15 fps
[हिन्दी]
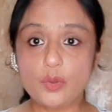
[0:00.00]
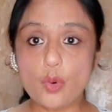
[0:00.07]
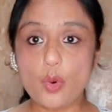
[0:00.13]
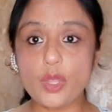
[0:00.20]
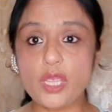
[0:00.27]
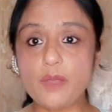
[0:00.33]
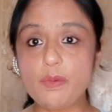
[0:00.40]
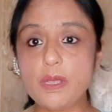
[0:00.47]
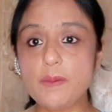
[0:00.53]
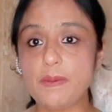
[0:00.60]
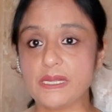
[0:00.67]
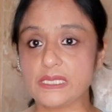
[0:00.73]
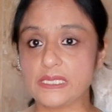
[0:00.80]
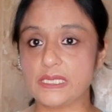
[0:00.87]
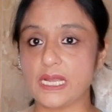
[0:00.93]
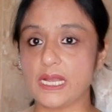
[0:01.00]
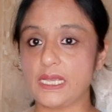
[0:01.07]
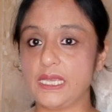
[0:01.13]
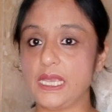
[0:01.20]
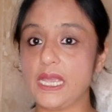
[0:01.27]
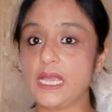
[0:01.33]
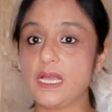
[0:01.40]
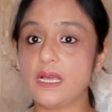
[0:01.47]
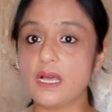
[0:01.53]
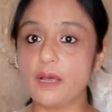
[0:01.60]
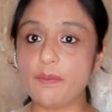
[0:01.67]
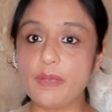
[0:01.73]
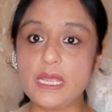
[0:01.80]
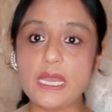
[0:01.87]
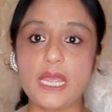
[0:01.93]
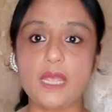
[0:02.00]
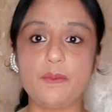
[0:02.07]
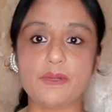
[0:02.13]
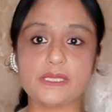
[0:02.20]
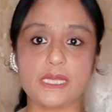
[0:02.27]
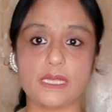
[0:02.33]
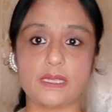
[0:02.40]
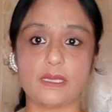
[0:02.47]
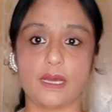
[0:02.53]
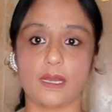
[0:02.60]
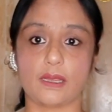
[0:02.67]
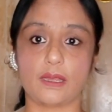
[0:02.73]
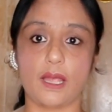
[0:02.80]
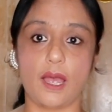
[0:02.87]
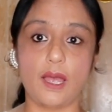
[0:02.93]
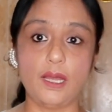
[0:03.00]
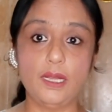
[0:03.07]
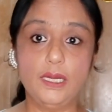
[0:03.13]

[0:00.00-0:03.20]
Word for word: कोई भी बच्चा ये कभी नहीं पसंद करता